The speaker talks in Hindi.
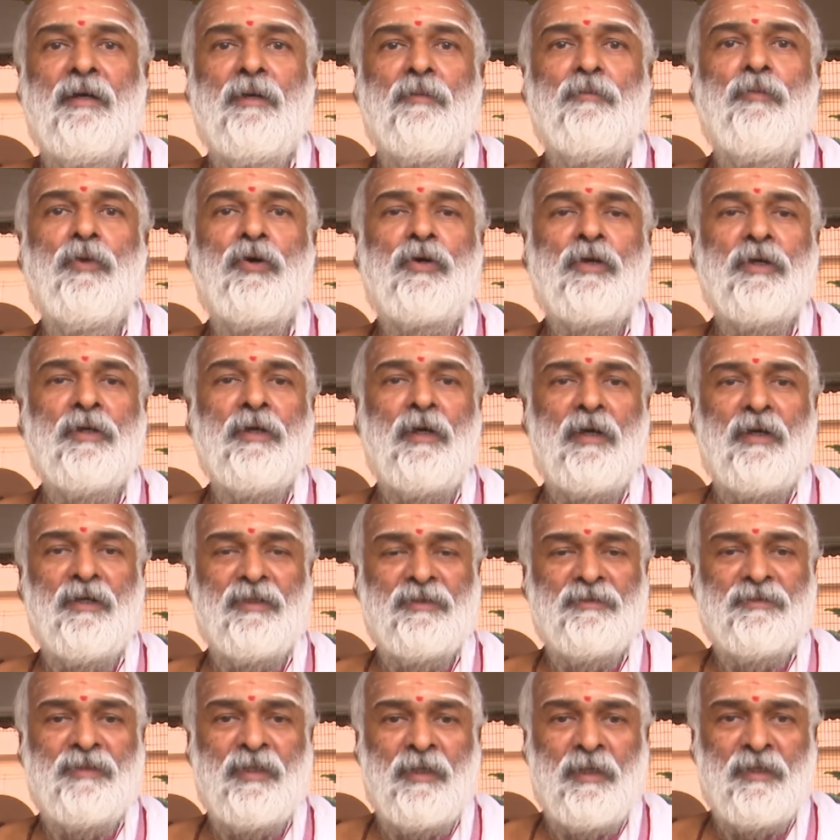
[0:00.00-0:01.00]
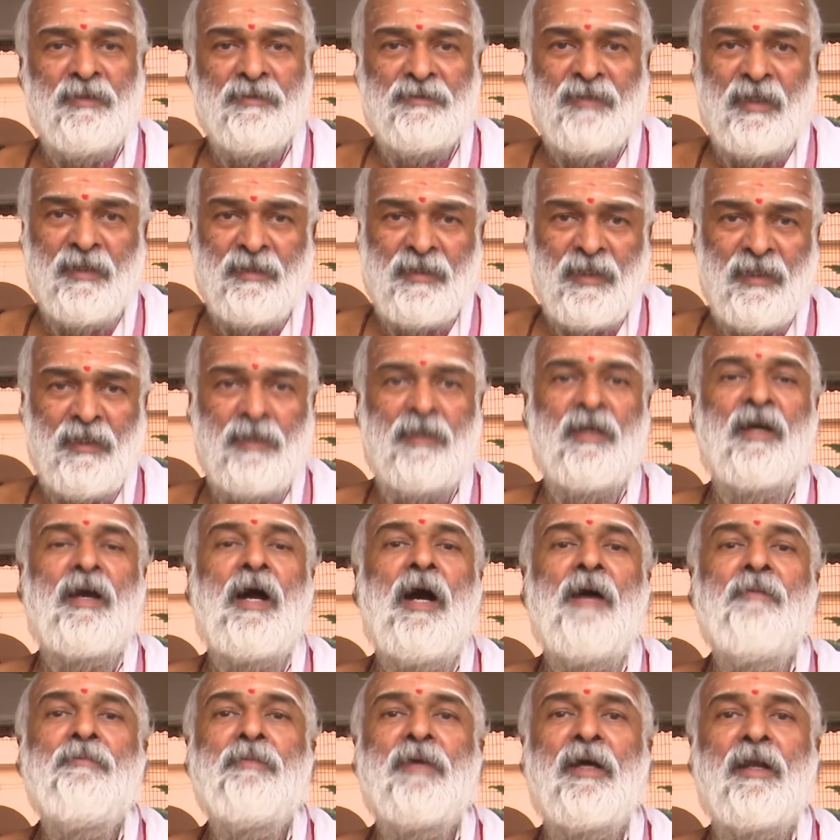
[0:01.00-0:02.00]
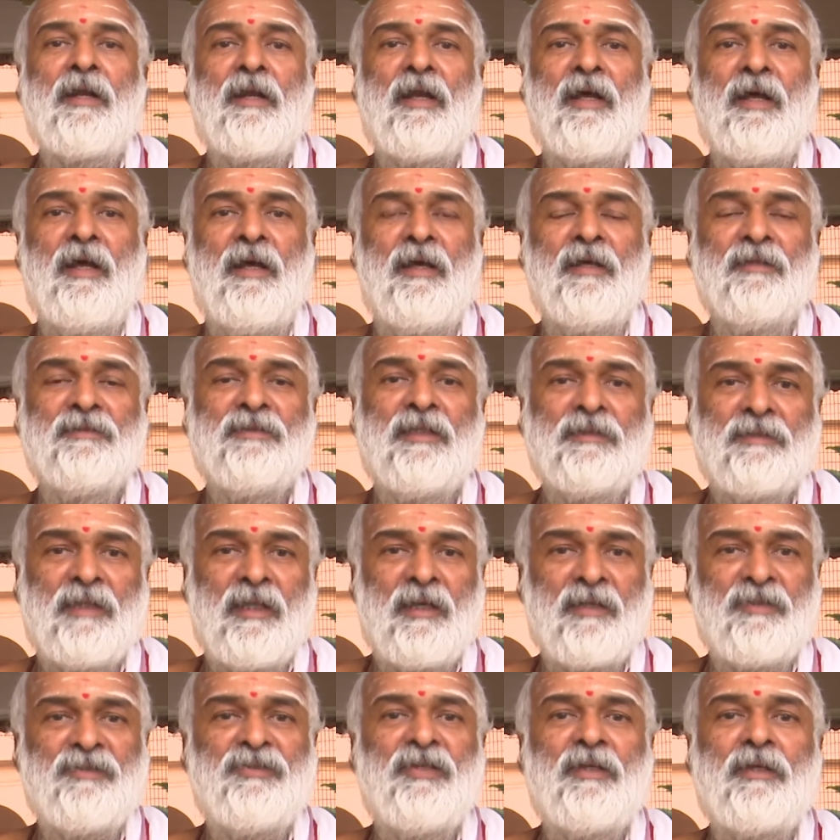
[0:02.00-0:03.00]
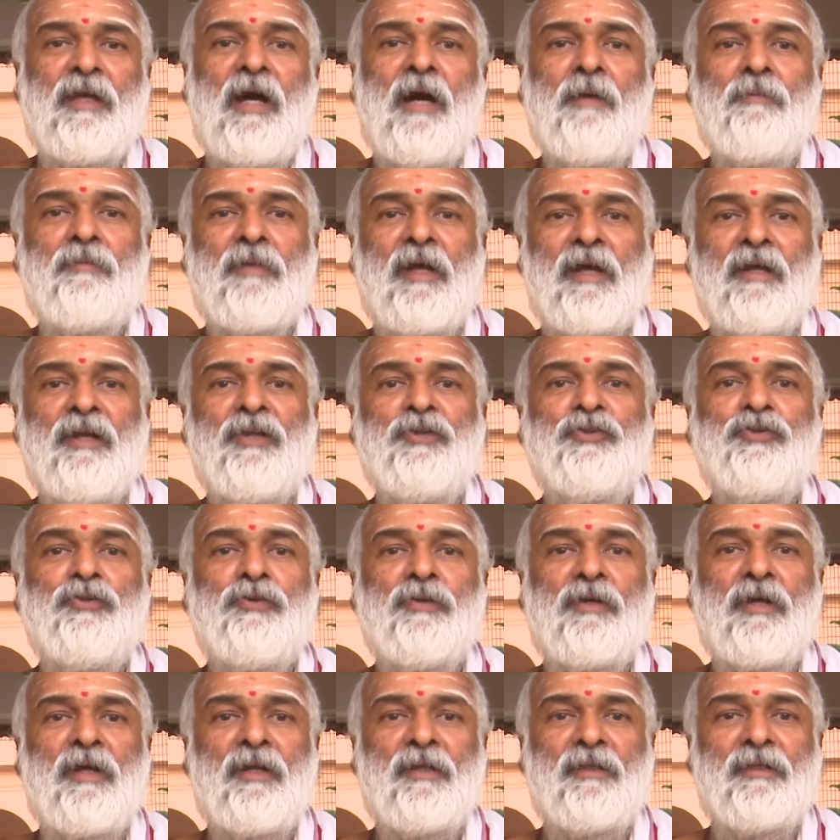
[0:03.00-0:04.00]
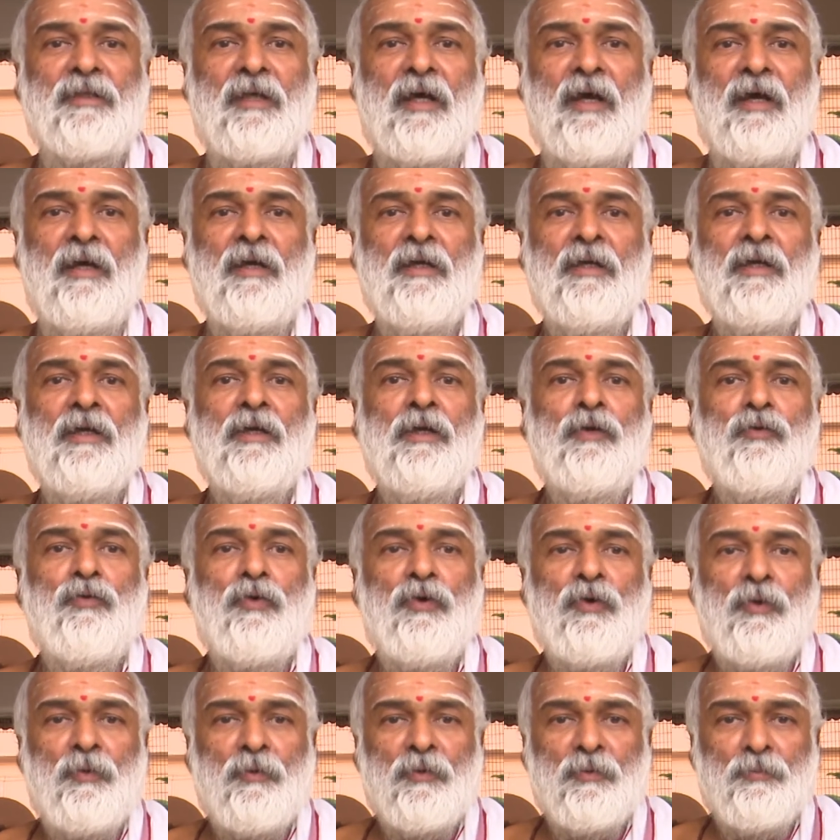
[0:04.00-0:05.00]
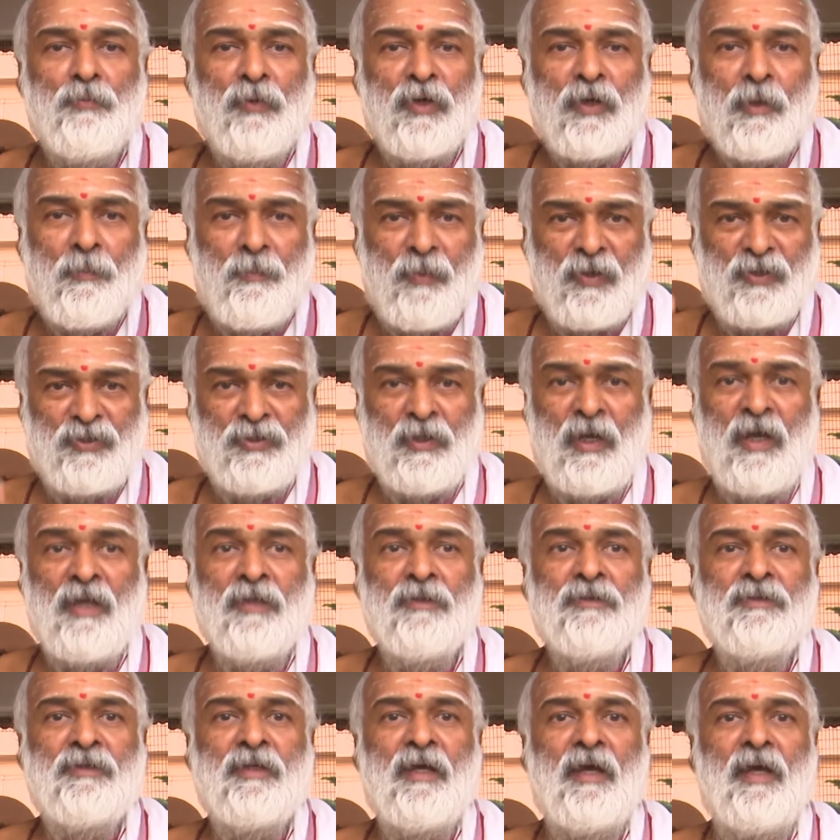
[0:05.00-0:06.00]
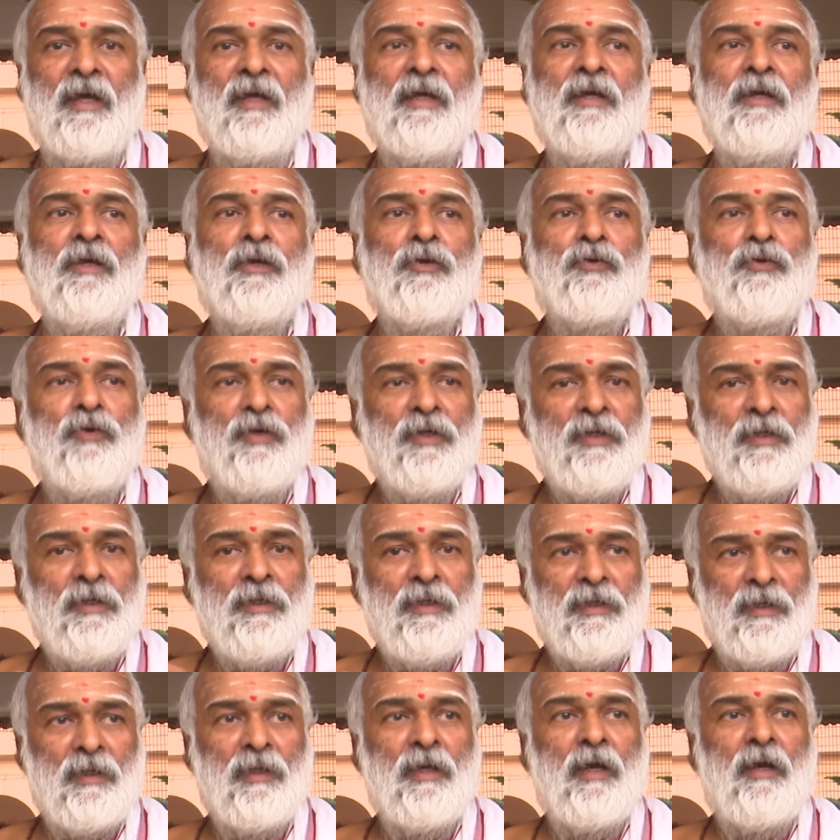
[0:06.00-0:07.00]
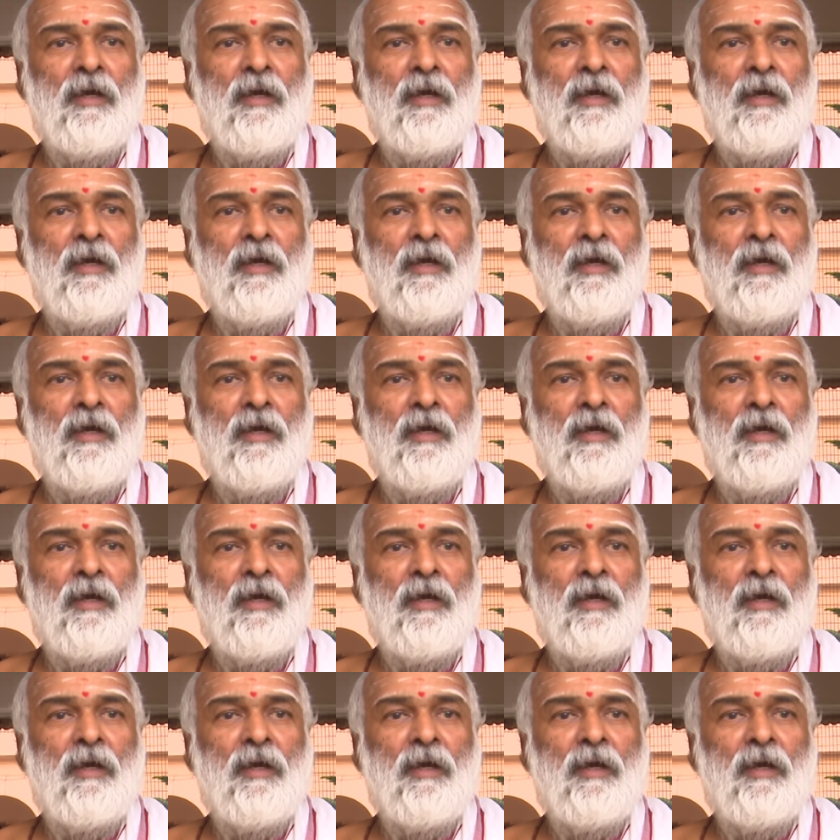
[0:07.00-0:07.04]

मुख सटीक काम कर रहा है सतर्क से काम करना शुरू कर दिया वो मुख प्रशांत है कोई